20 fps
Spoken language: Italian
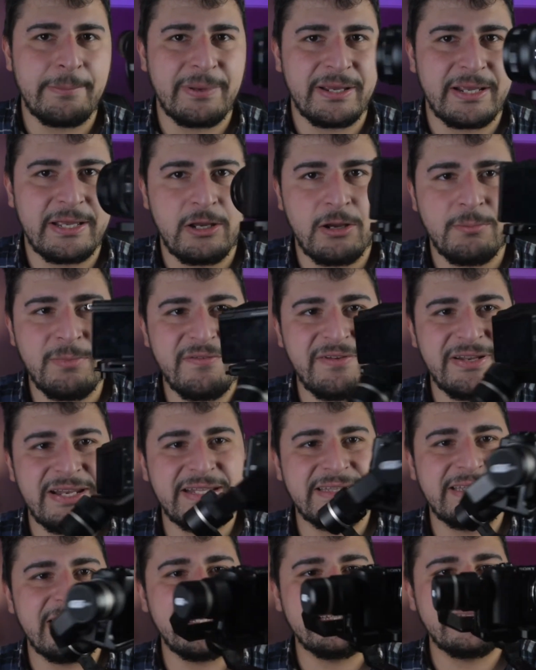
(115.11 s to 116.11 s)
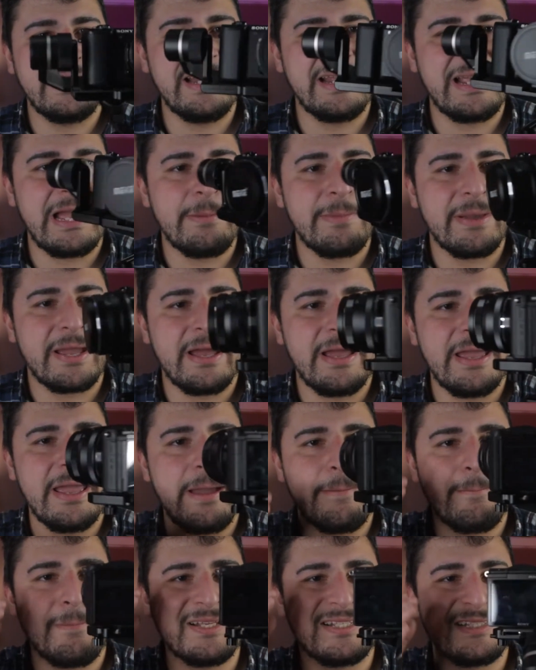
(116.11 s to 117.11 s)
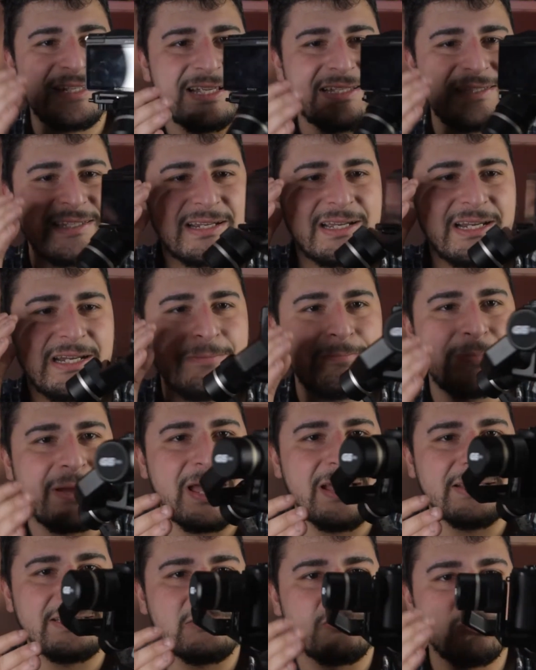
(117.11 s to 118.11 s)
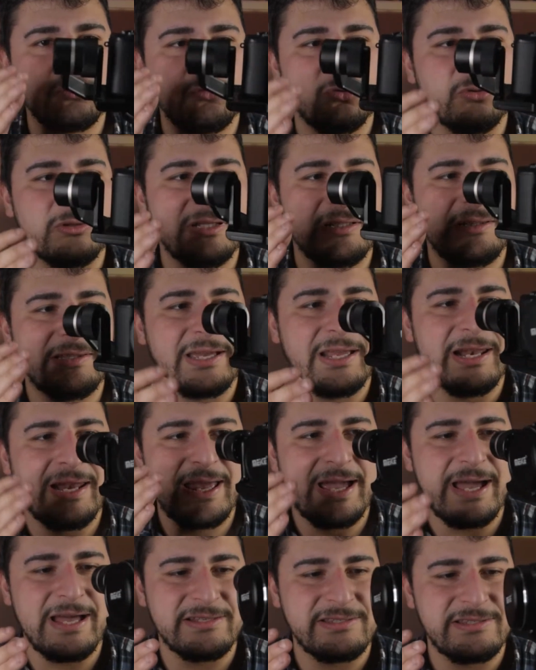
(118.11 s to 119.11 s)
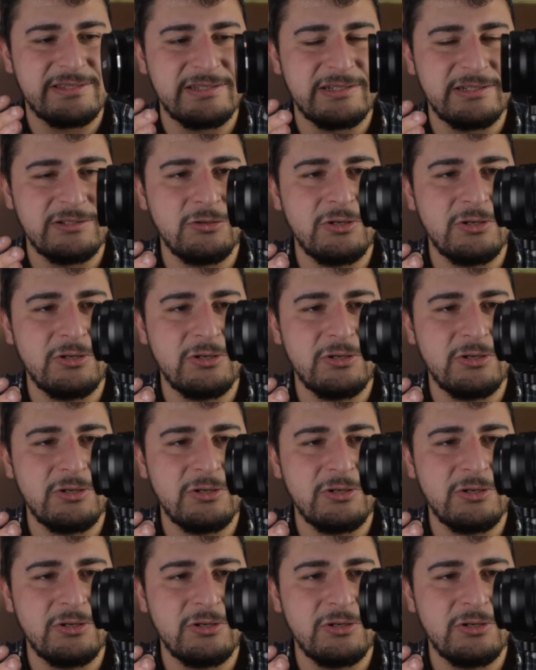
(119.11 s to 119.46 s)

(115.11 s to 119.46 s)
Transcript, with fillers: perché come vedete la telecamera è abbastanza calibrata su tutte e tre le assi,